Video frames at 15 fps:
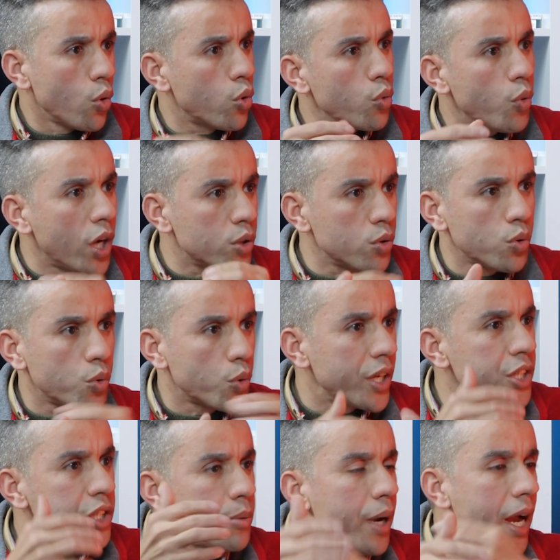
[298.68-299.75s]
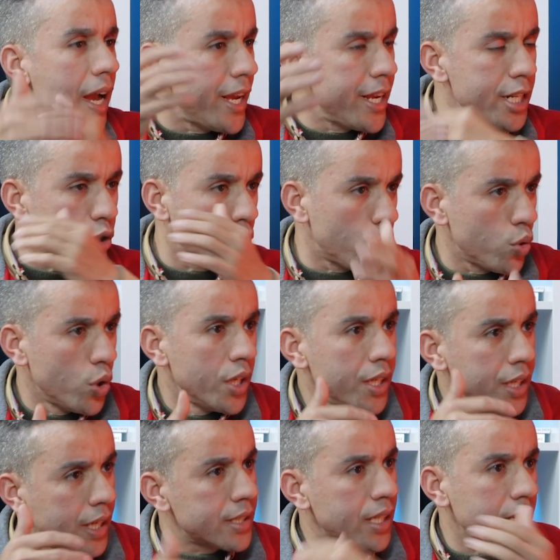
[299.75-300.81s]
كل واحد كيجيب عائلته
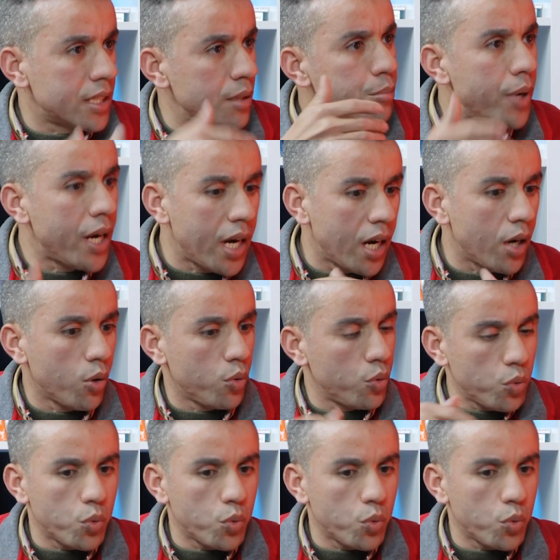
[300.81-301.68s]
إيه. كتخدم معاه